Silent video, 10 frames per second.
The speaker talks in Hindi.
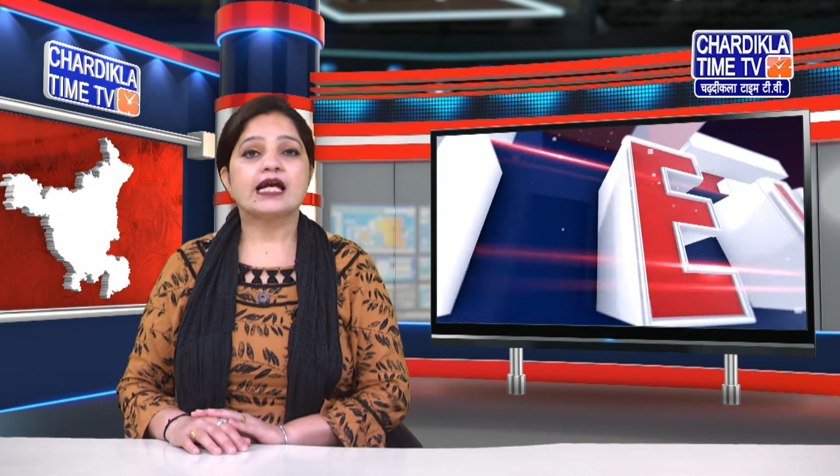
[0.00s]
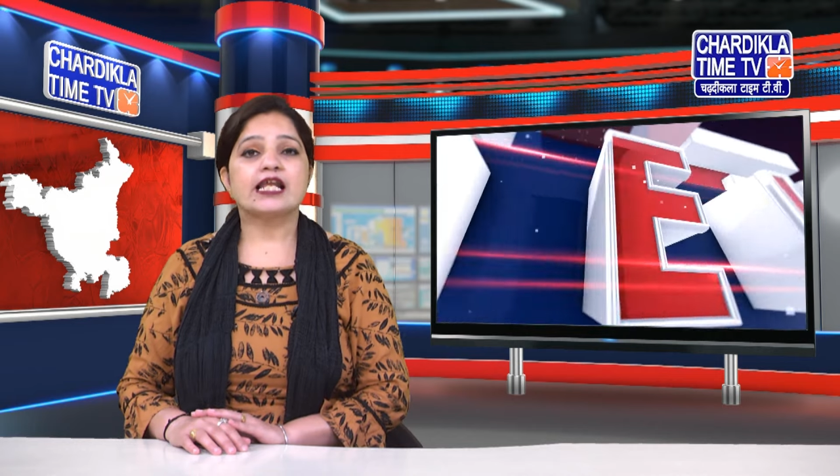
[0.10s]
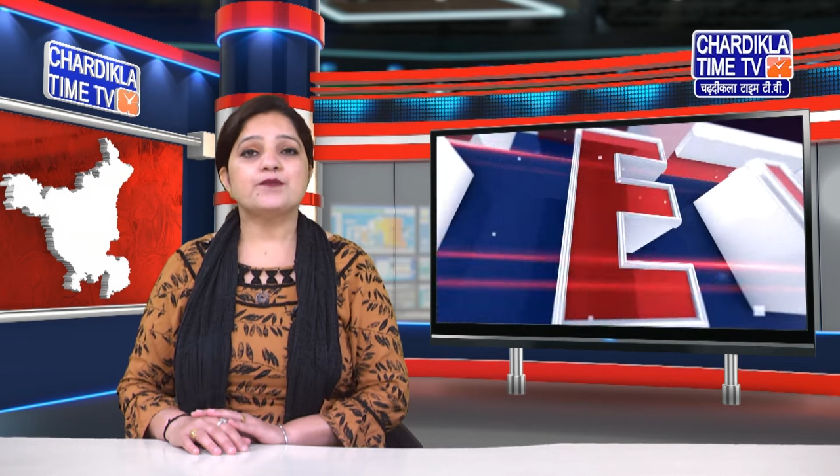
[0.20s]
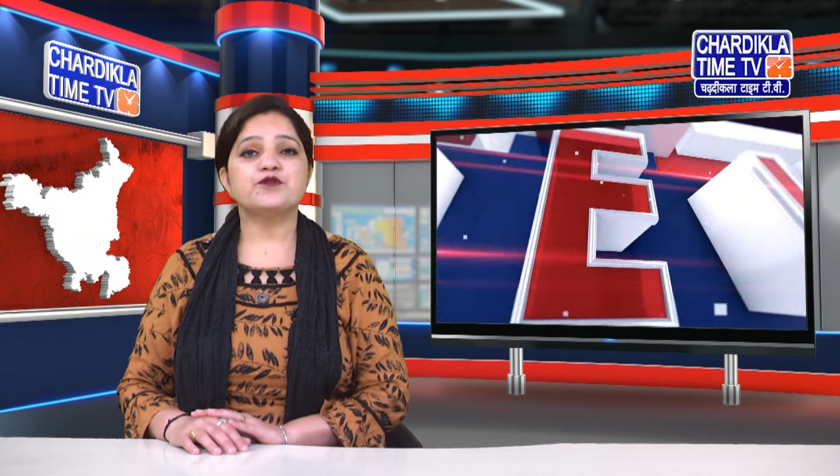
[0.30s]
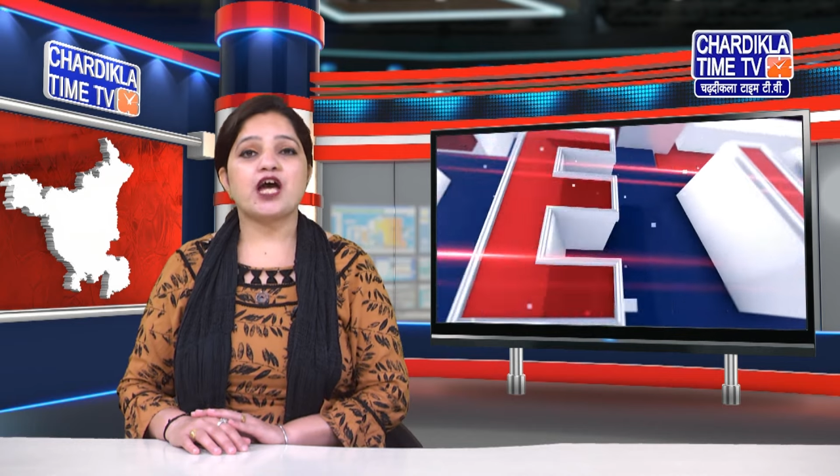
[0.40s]

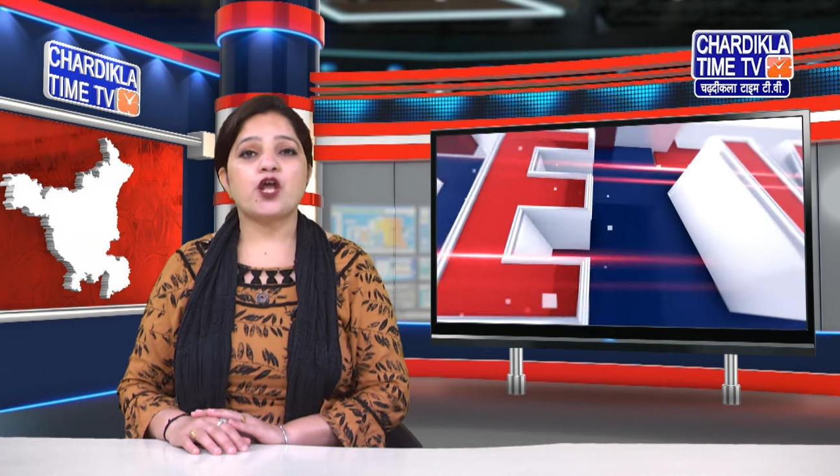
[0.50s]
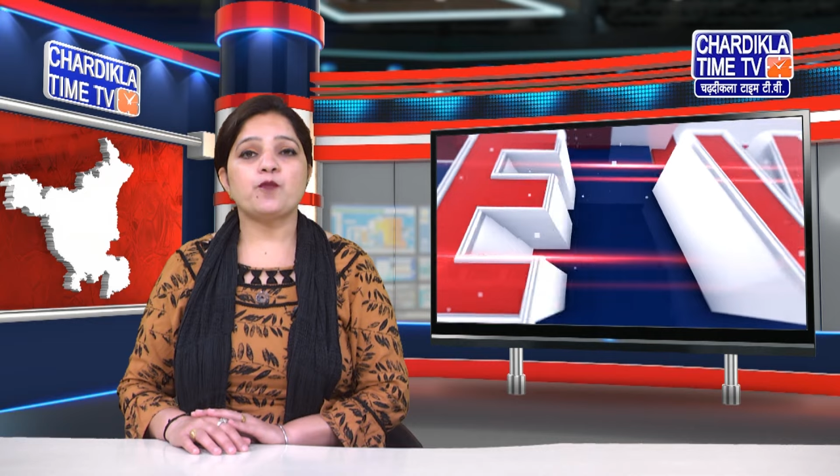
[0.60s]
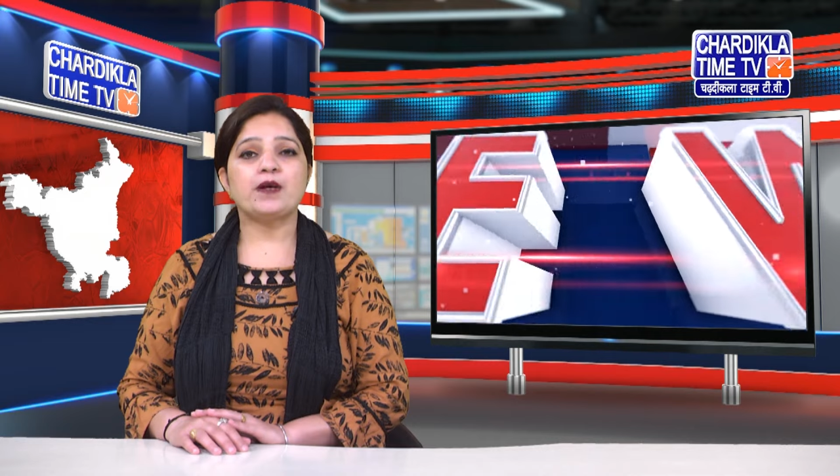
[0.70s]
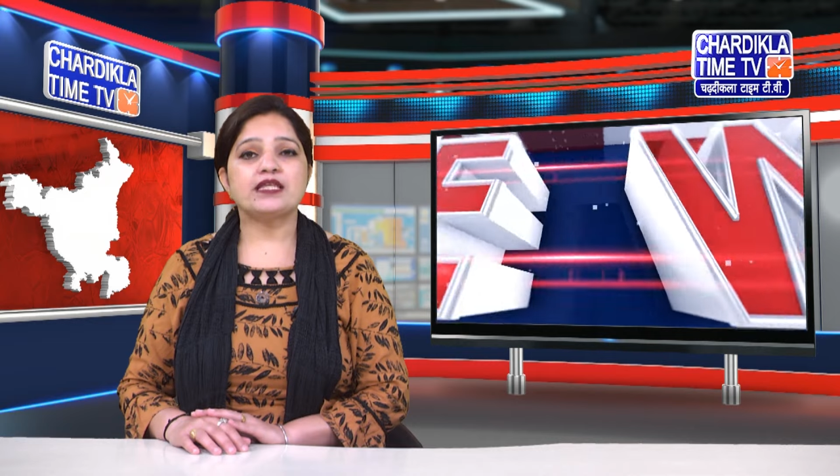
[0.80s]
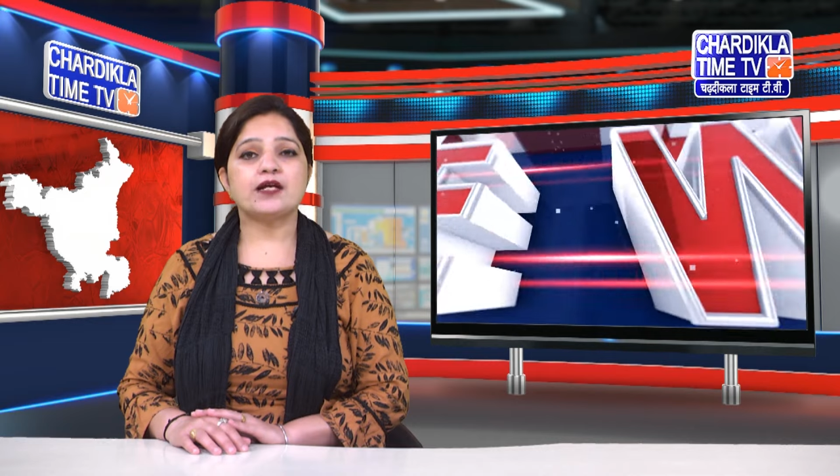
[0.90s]
करीब चार
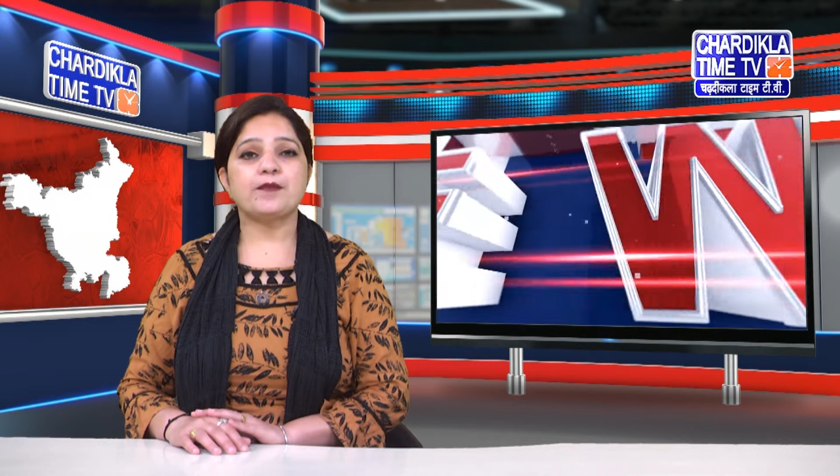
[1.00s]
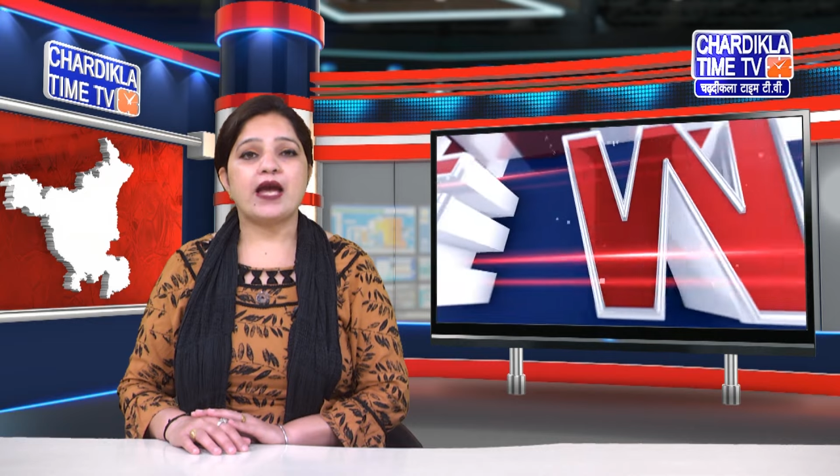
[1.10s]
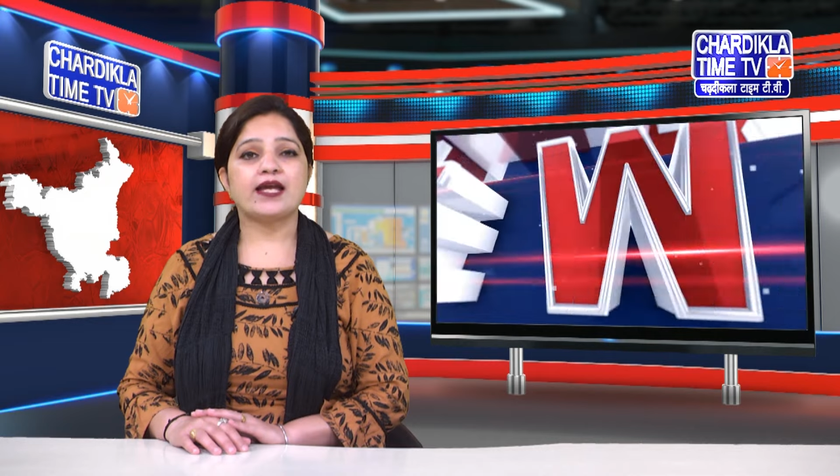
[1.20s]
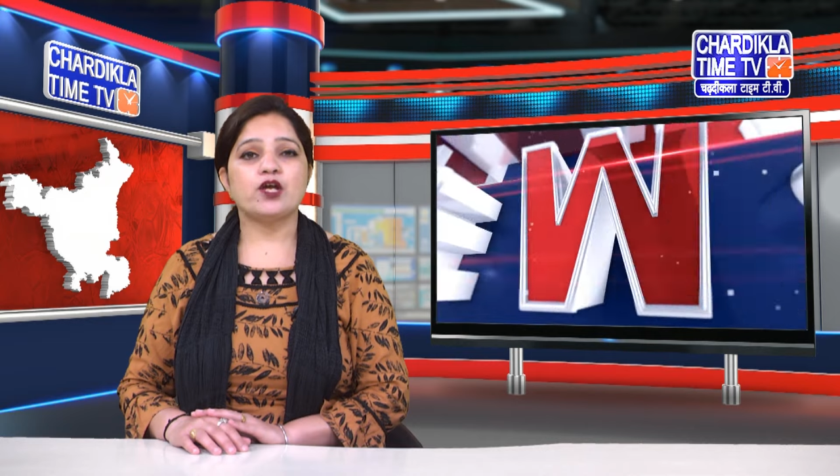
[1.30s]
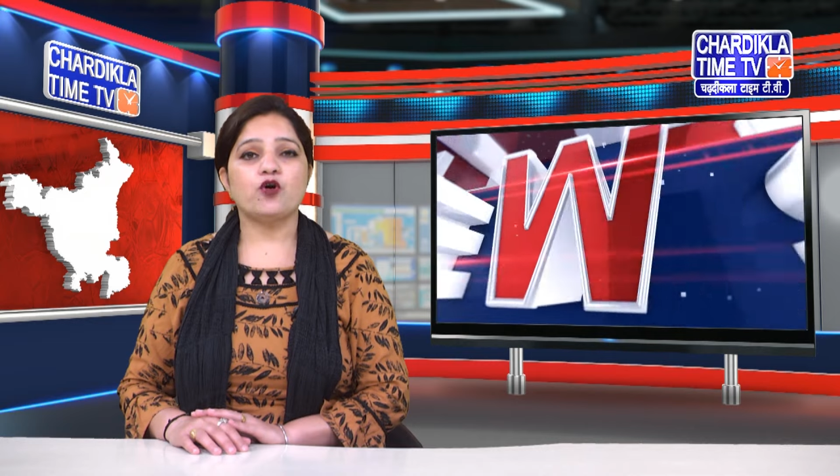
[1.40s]
रूपए तक
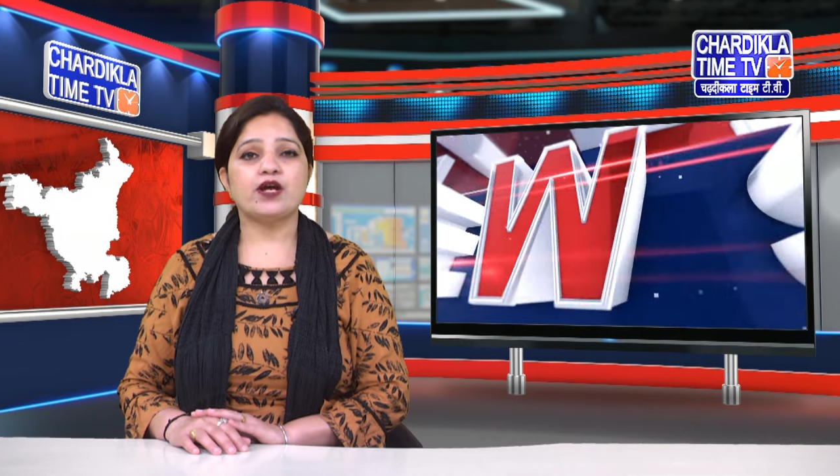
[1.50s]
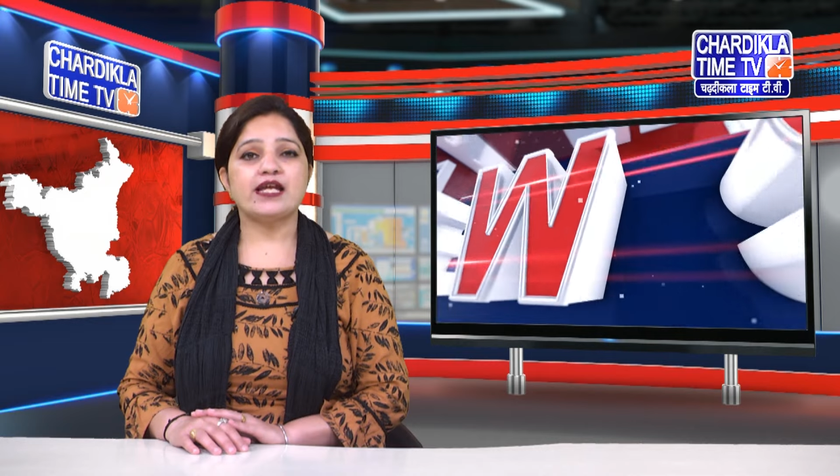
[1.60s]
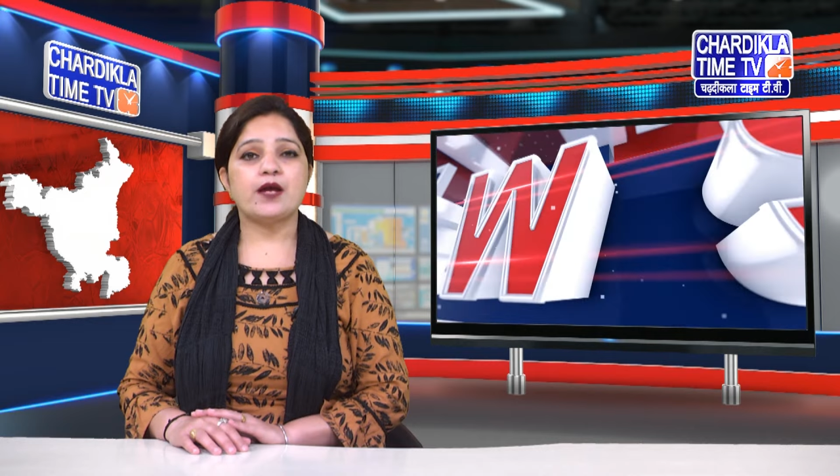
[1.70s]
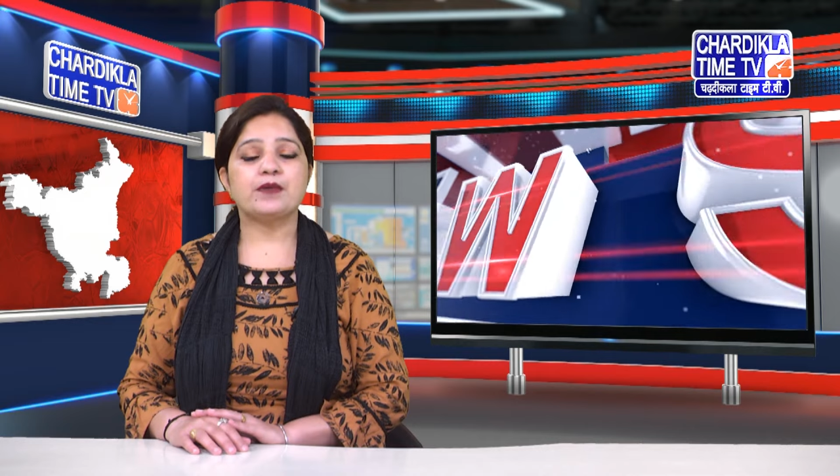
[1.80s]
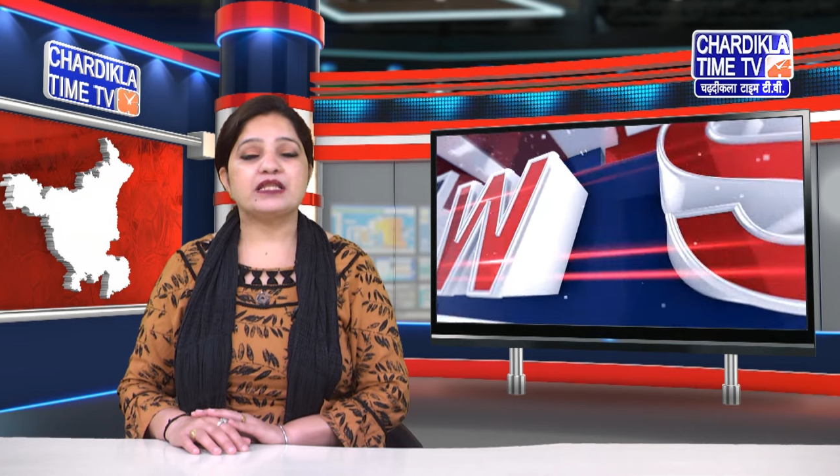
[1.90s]
महंगी होगी यह